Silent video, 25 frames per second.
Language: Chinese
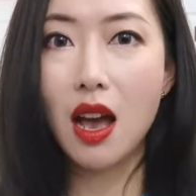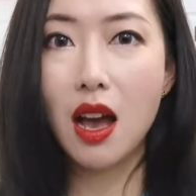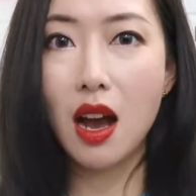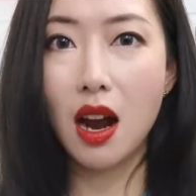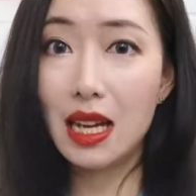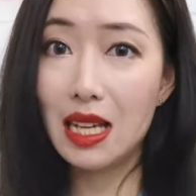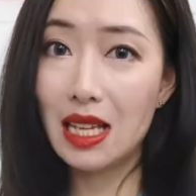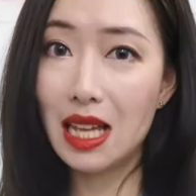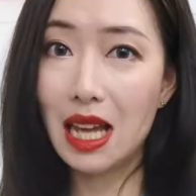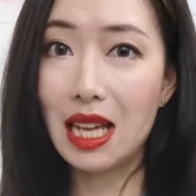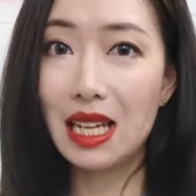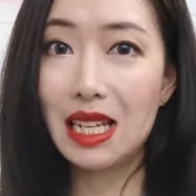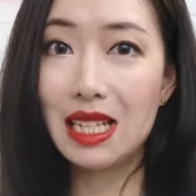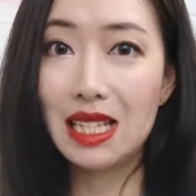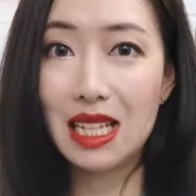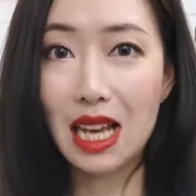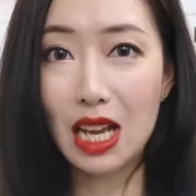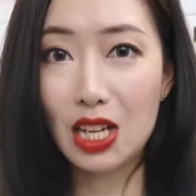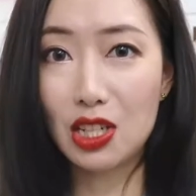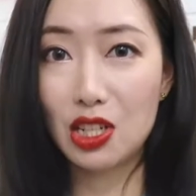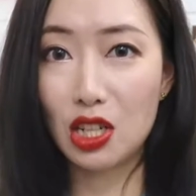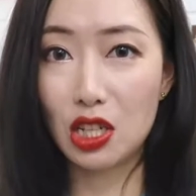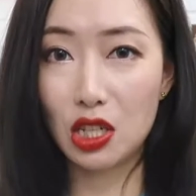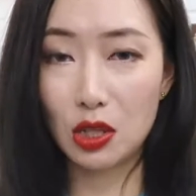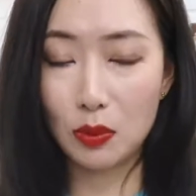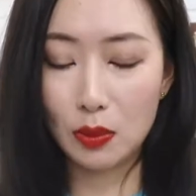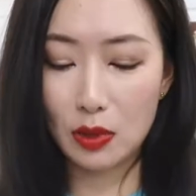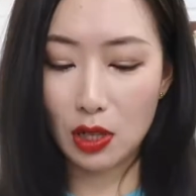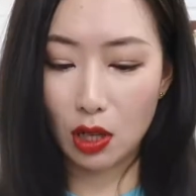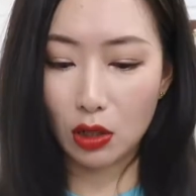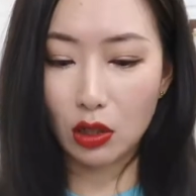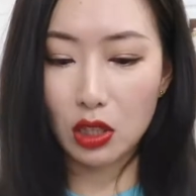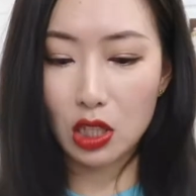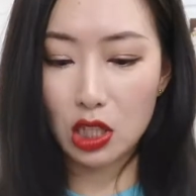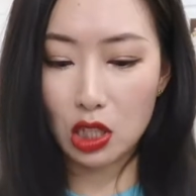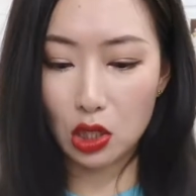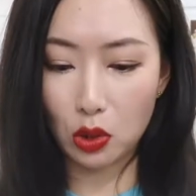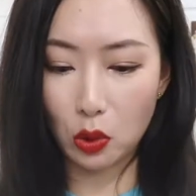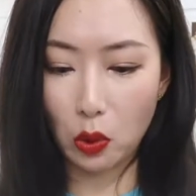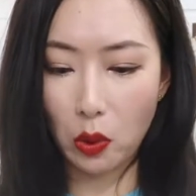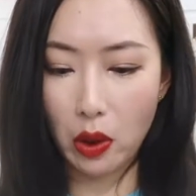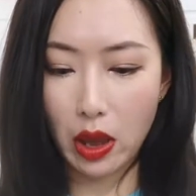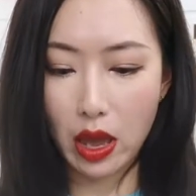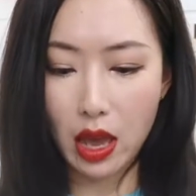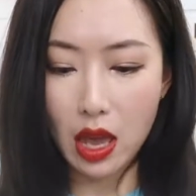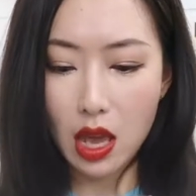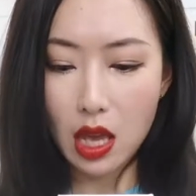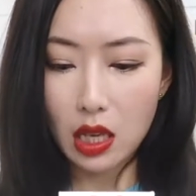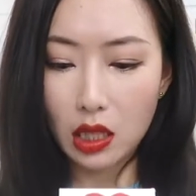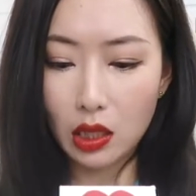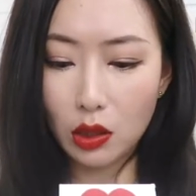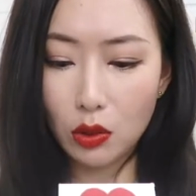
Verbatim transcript: 而且它的价值也是比较的实惠。